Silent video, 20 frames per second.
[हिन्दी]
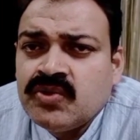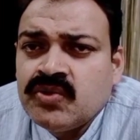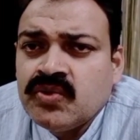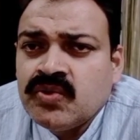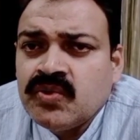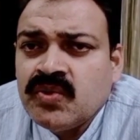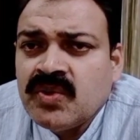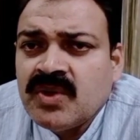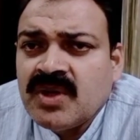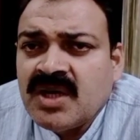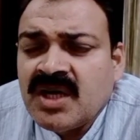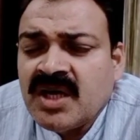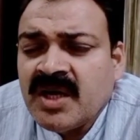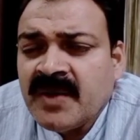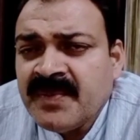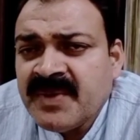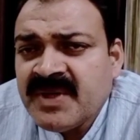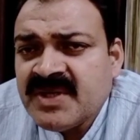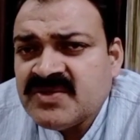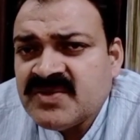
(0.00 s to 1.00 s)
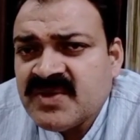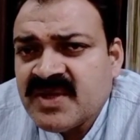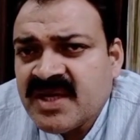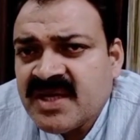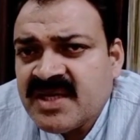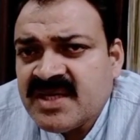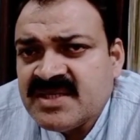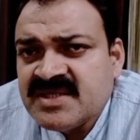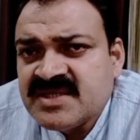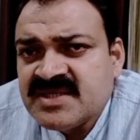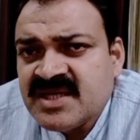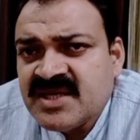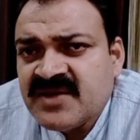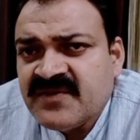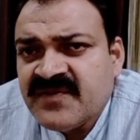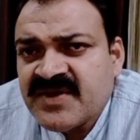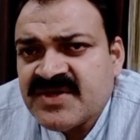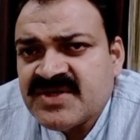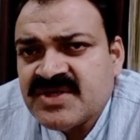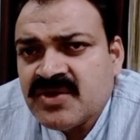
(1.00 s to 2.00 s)
तो हमें जो है इनसे
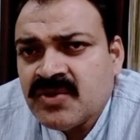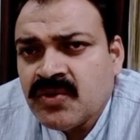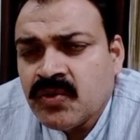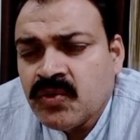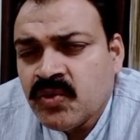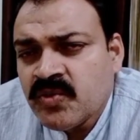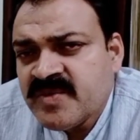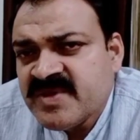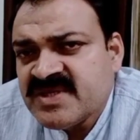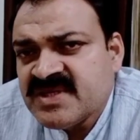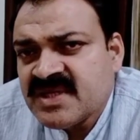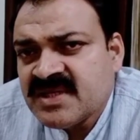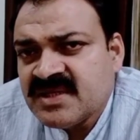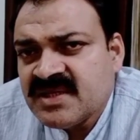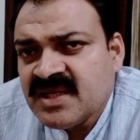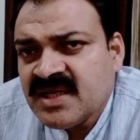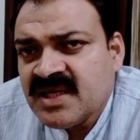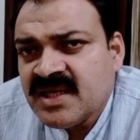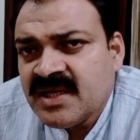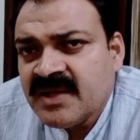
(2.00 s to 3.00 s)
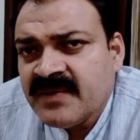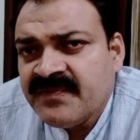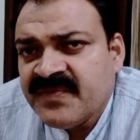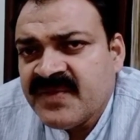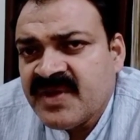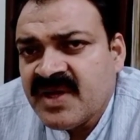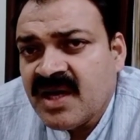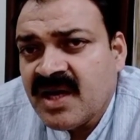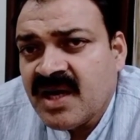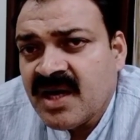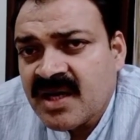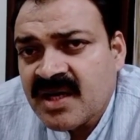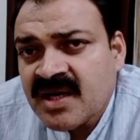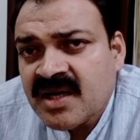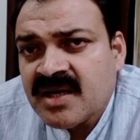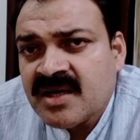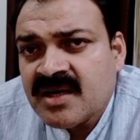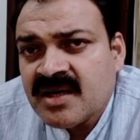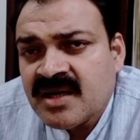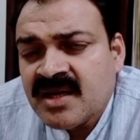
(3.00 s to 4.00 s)
इन्फेक्शन हो भी सकता है
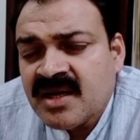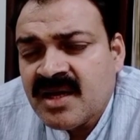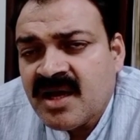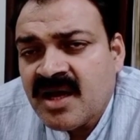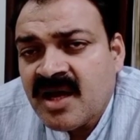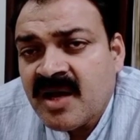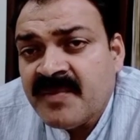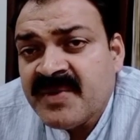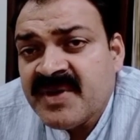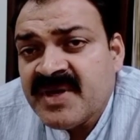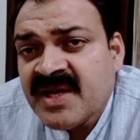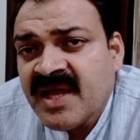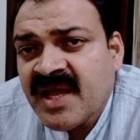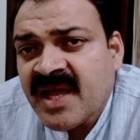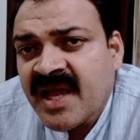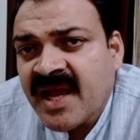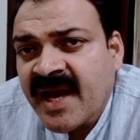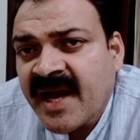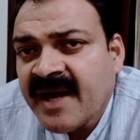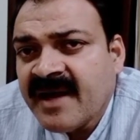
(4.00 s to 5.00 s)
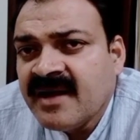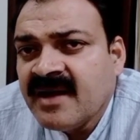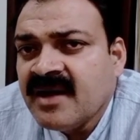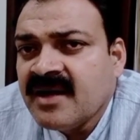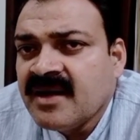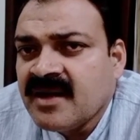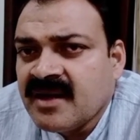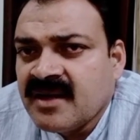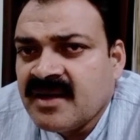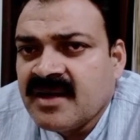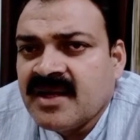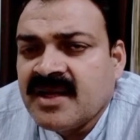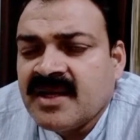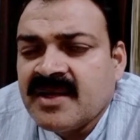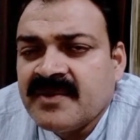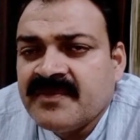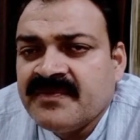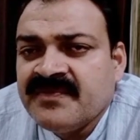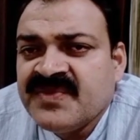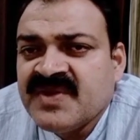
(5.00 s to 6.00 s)
अगर हम इन्हें हैंडल कर रहे हैं
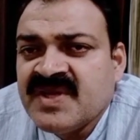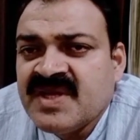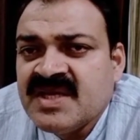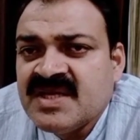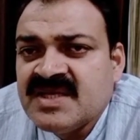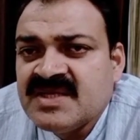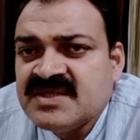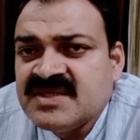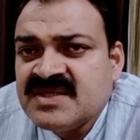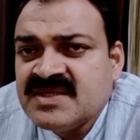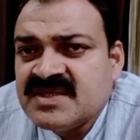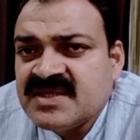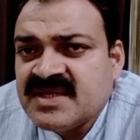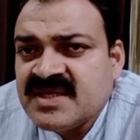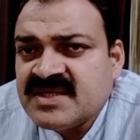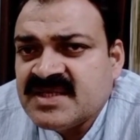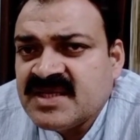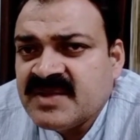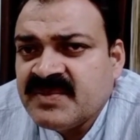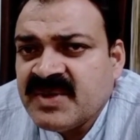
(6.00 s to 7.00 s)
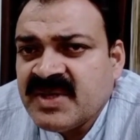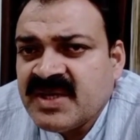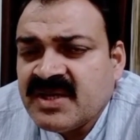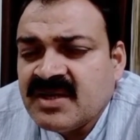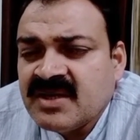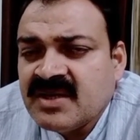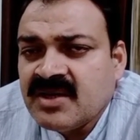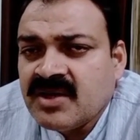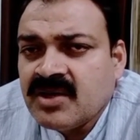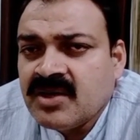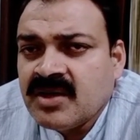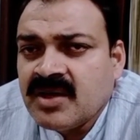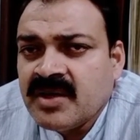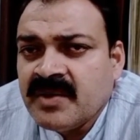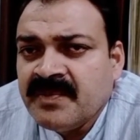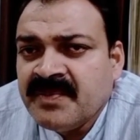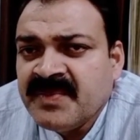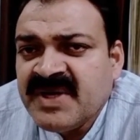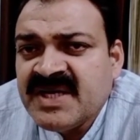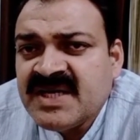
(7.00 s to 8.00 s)
जिस तरह से हम एक
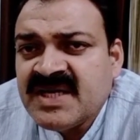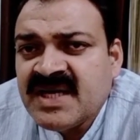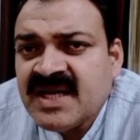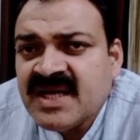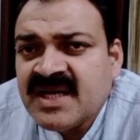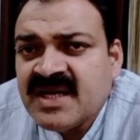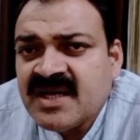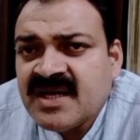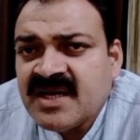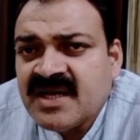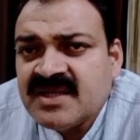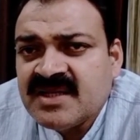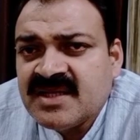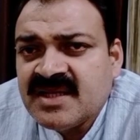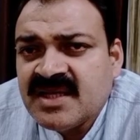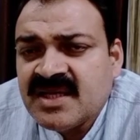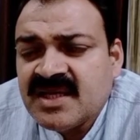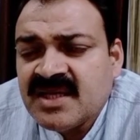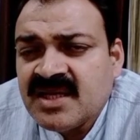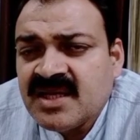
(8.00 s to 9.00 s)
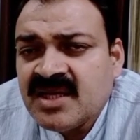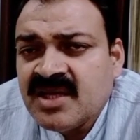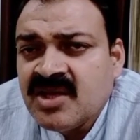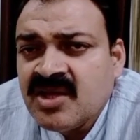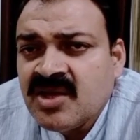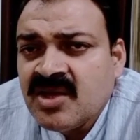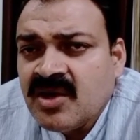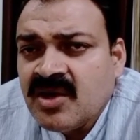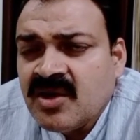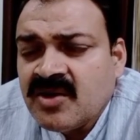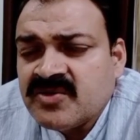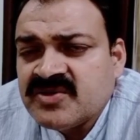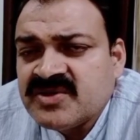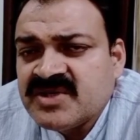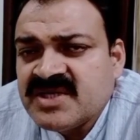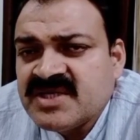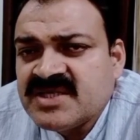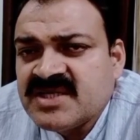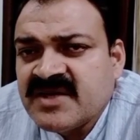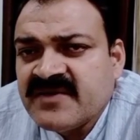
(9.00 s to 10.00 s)
मीट लेकर आते हैं और
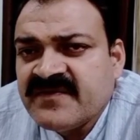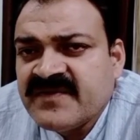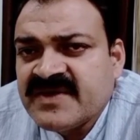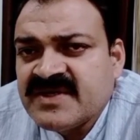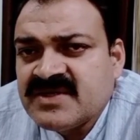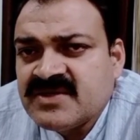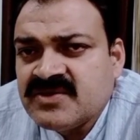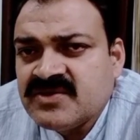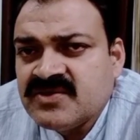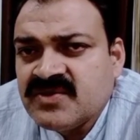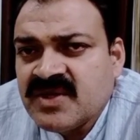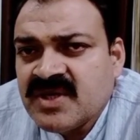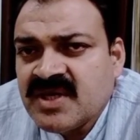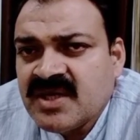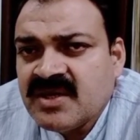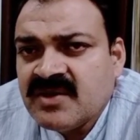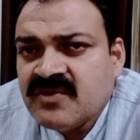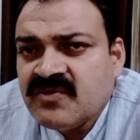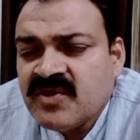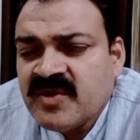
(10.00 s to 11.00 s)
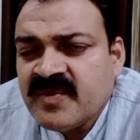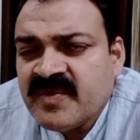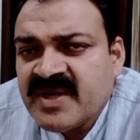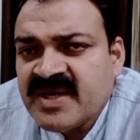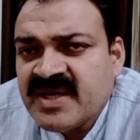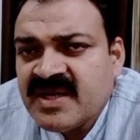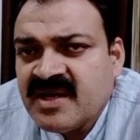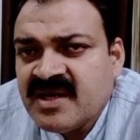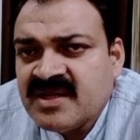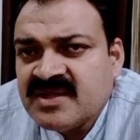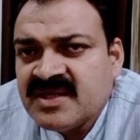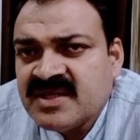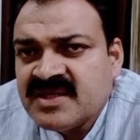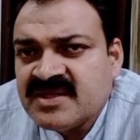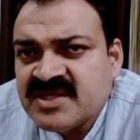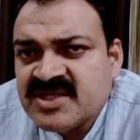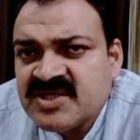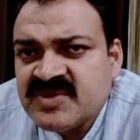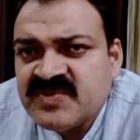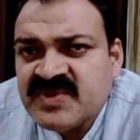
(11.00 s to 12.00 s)
उसकी सरफेस जो है वो हमारे हाथ के
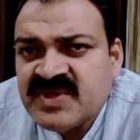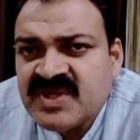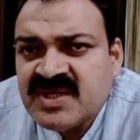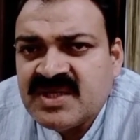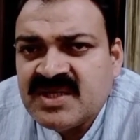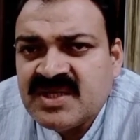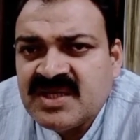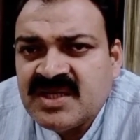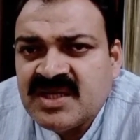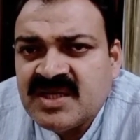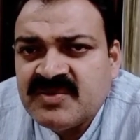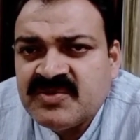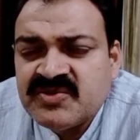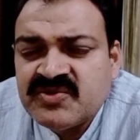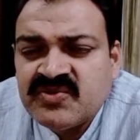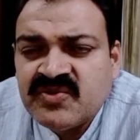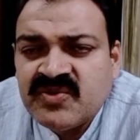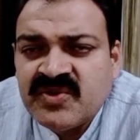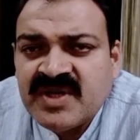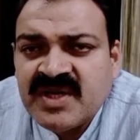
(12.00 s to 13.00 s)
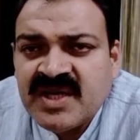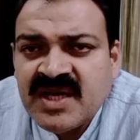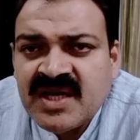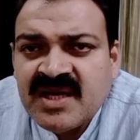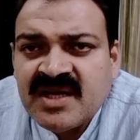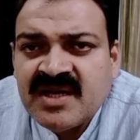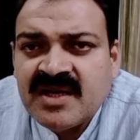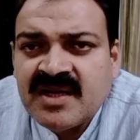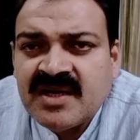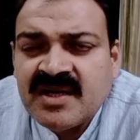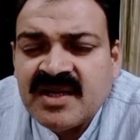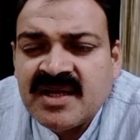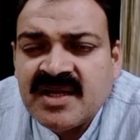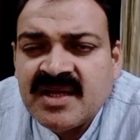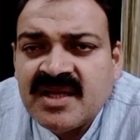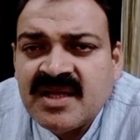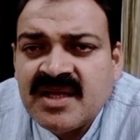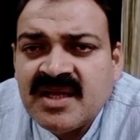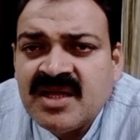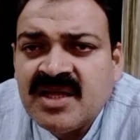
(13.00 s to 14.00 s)
टच में आती है हम उसको इनहेल कर रहे
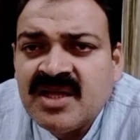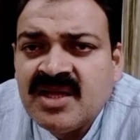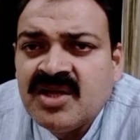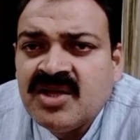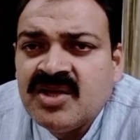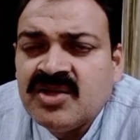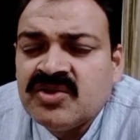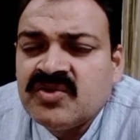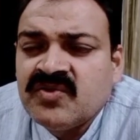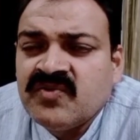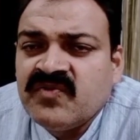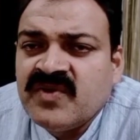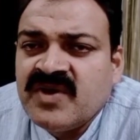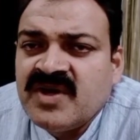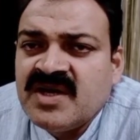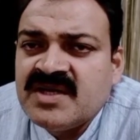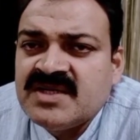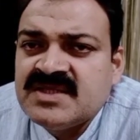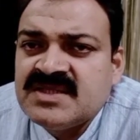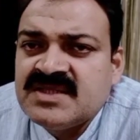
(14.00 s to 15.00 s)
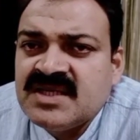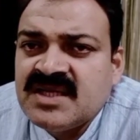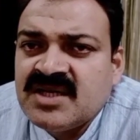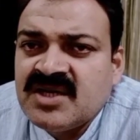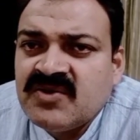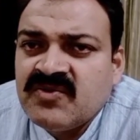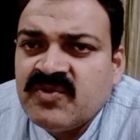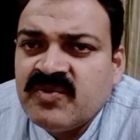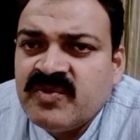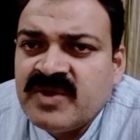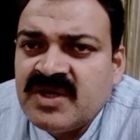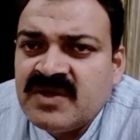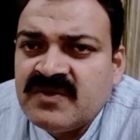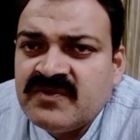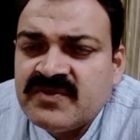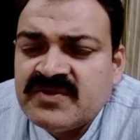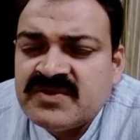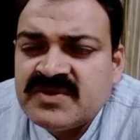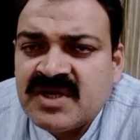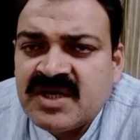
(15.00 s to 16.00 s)
हैं तो वहाँ से अगर वो बर्ड
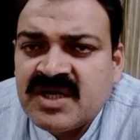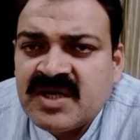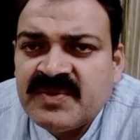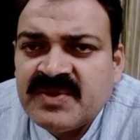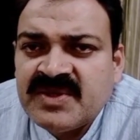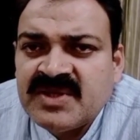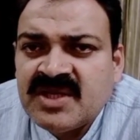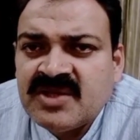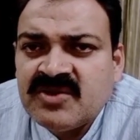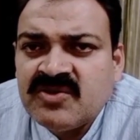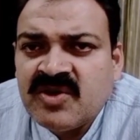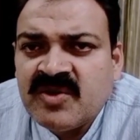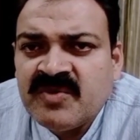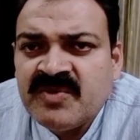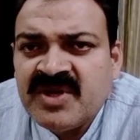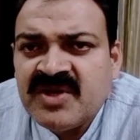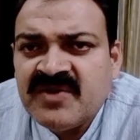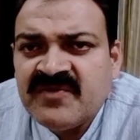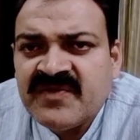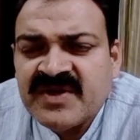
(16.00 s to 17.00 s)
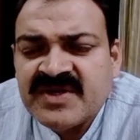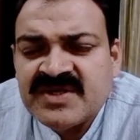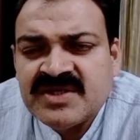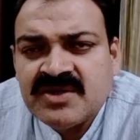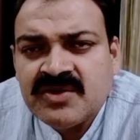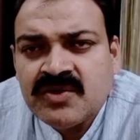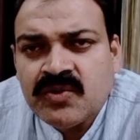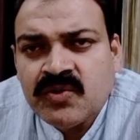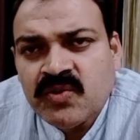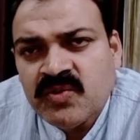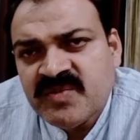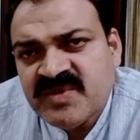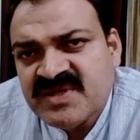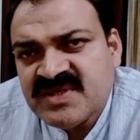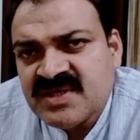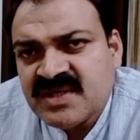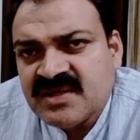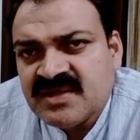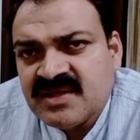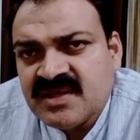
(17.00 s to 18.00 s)
फ्लू संक्रमित है तो हमें इन्फेक्शन हो भी
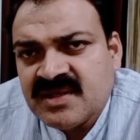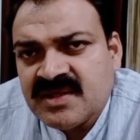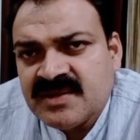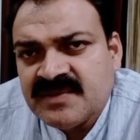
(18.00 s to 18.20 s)
सकता